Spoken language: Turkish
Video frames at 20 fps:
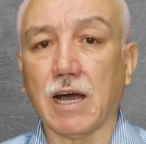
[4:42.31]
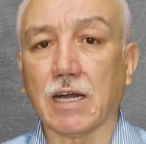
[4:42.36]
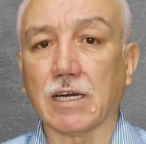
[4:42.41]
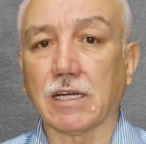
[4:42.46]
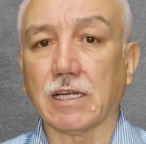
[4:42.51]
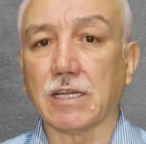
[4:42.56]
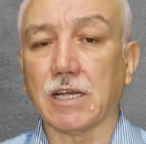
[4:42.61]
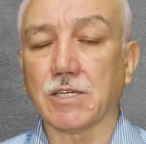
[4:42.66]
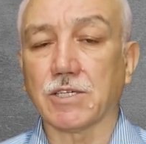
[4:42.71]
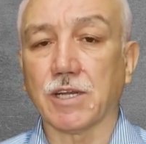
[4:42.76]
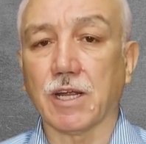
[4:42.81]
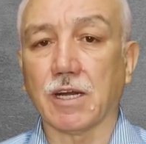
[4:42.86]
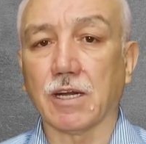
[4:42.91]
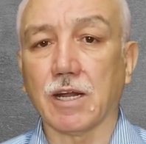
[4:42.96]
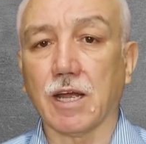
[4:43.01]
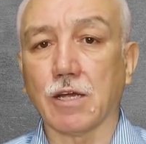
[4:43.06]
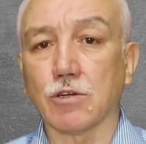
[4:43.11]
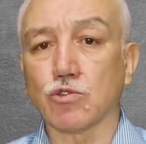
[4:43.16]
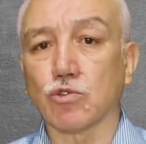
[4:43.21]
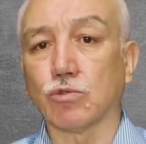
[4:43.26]

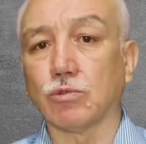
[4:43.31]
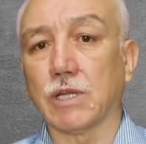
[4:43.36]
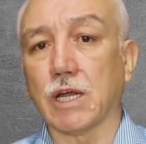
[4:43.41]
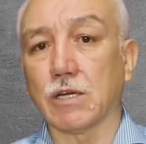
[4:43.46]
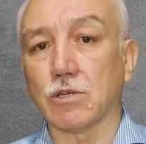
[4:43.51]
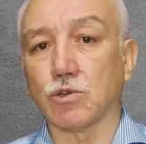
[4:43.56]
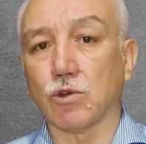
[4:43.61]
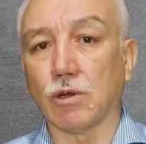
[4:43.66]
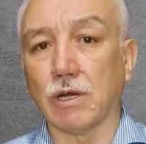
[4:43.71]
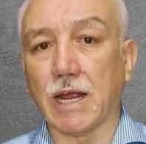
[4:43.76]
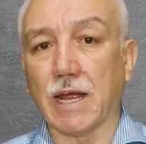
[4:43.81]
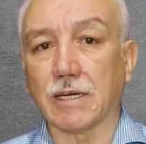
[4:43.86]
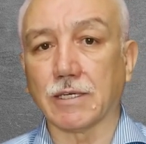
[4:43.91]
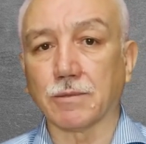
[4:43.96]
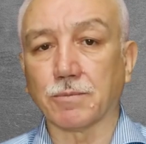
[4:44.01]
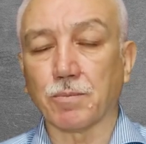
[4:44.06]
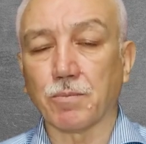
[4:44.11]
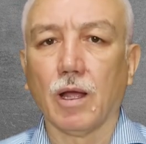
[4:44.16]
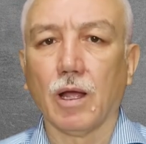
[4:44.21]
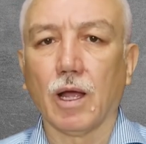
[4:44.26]
arkadaşlarına şunları söyler.